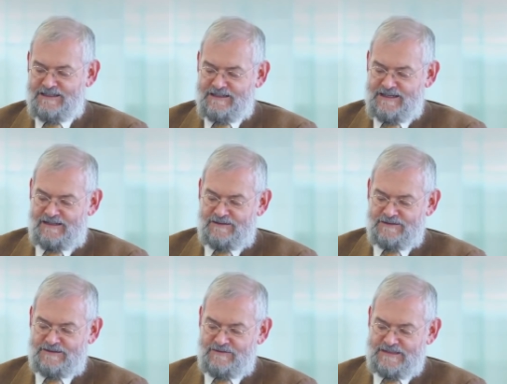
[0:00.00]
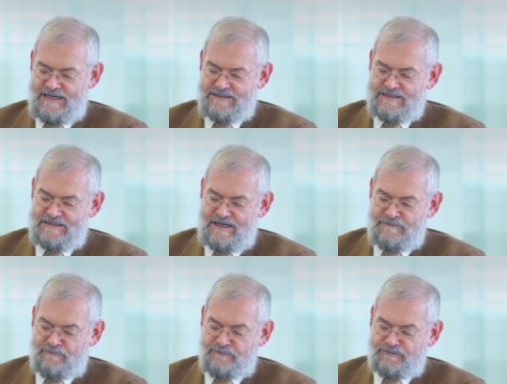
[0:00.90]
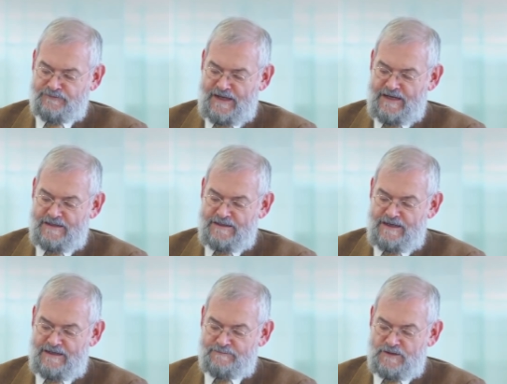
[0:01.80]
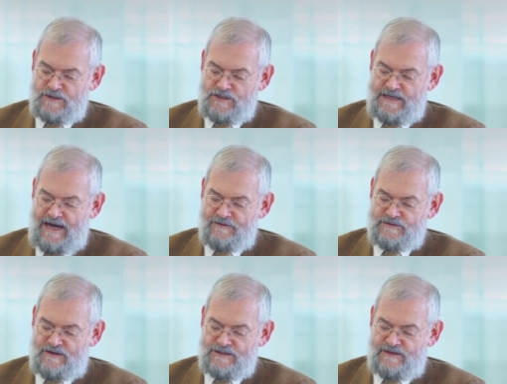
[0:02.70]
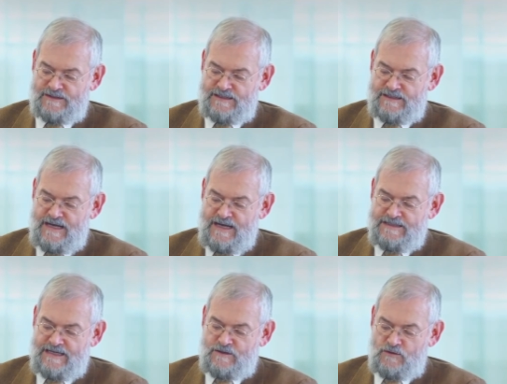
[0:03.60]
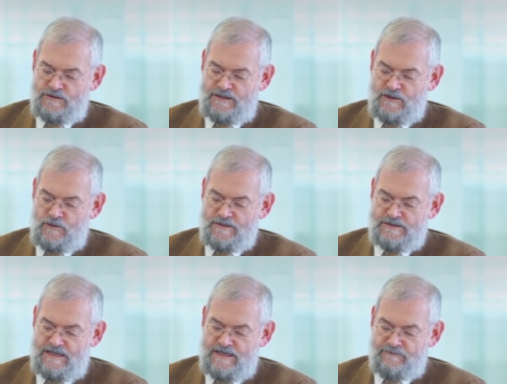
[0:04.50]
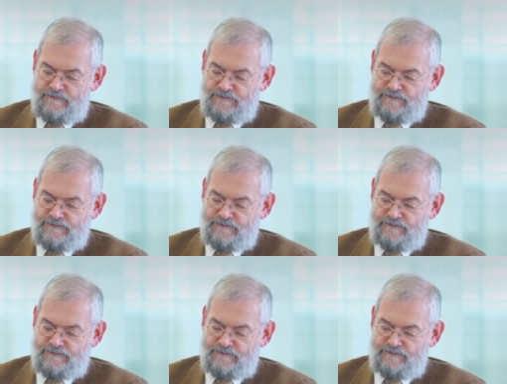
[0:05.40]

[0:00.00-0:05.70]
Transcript: Ja, und was heißt es da? in Apostelgeschichte 11, 22, die Kunde über sie